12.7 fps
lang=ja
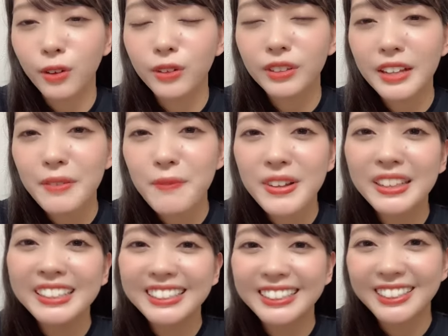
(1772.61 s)
6年目
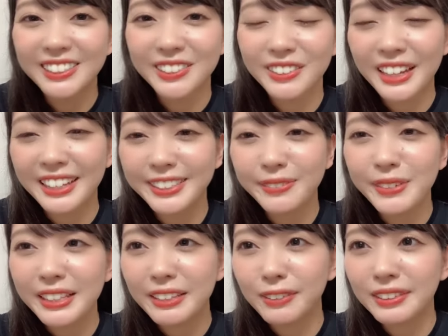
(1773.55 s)
にしてちょっと初
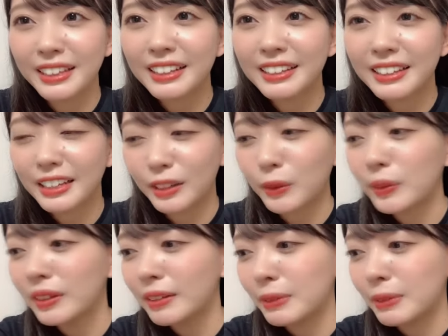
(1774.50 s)
めて言ったんだけど